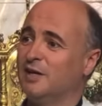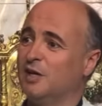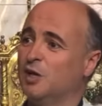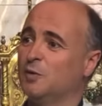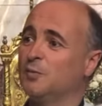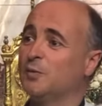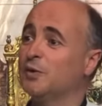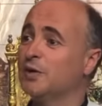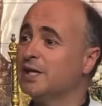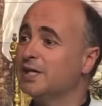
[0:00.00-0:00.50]

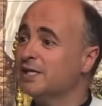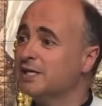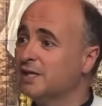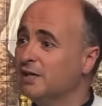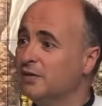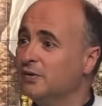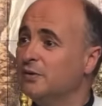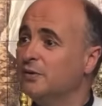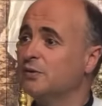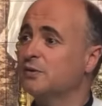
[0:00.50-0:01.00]
porque
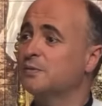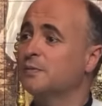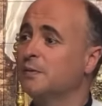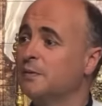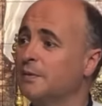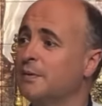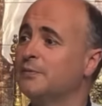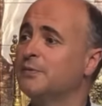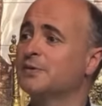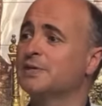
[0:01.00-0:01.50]
si no nos
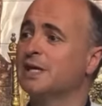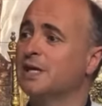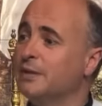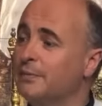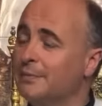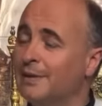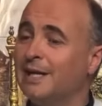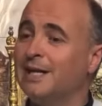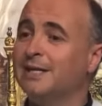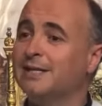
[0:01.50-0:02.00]
volvemos
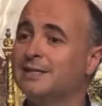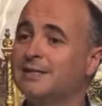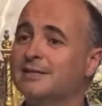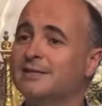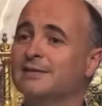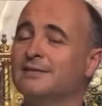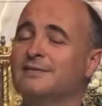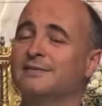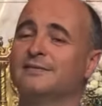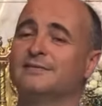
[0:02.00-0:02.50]
animales.
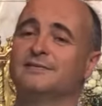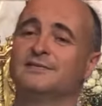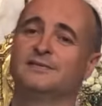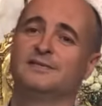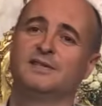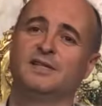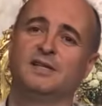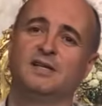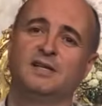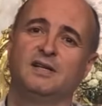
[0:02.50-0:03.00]

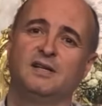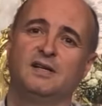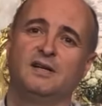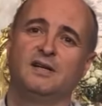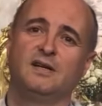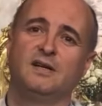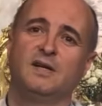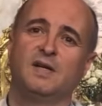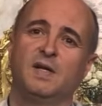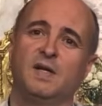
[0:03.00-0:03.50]

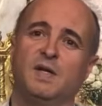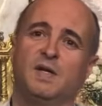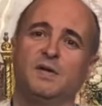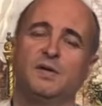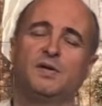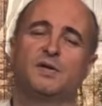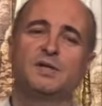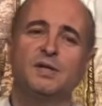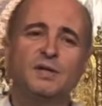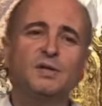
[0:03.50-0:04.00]

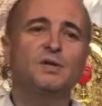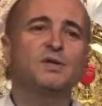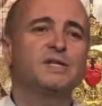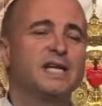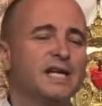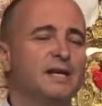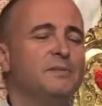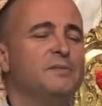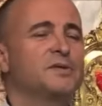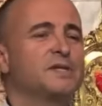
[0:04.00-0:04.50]
Nosotros
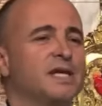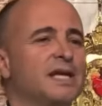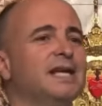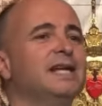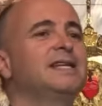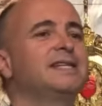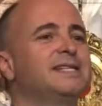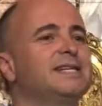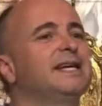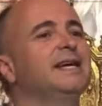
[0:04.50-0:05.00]
queremos que
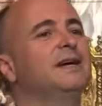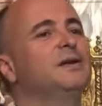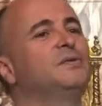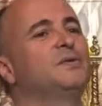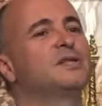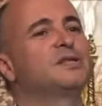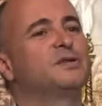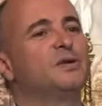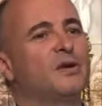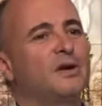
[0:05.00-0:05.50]
Él sea
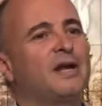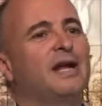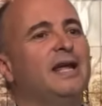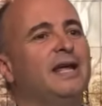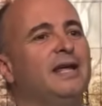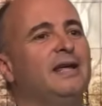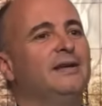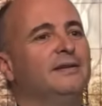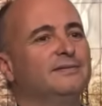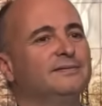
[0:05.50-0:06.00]
nuestro Rey
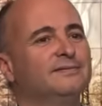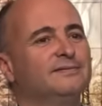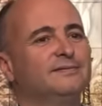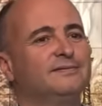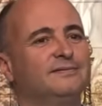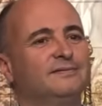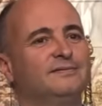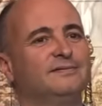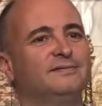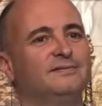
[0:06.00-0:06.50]
en
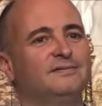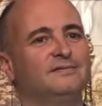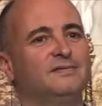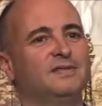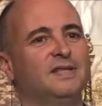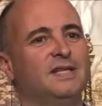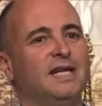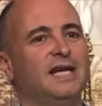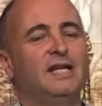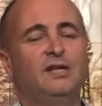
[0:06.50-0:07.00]

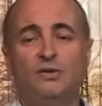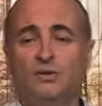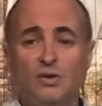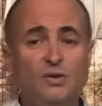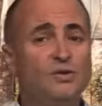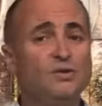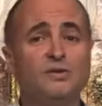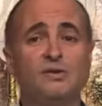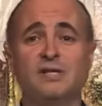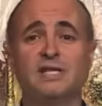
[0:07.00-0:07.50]

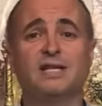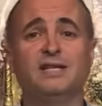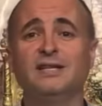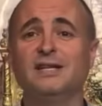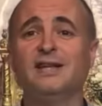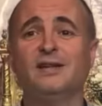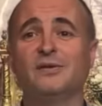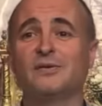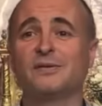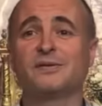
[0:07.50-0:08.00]
todos los
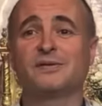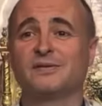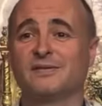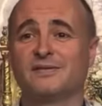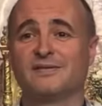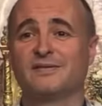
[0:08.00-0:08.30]
sentidos.